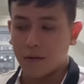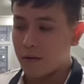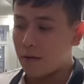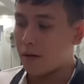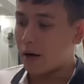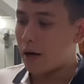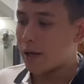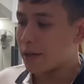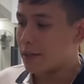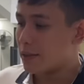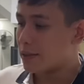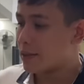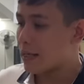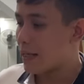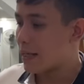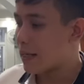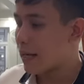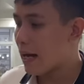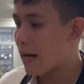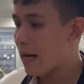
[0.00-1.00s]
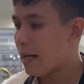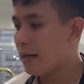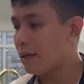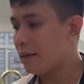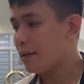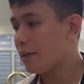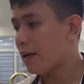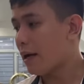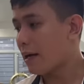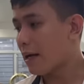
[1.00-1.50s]
Rồi thì á,
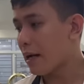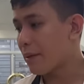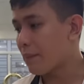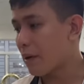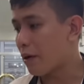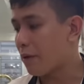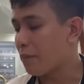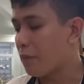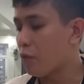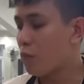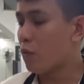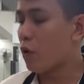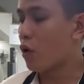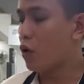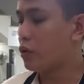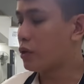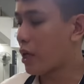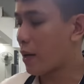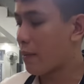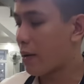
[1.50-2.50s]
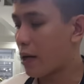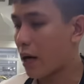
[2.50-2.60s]
anh em nào muốn mua CBR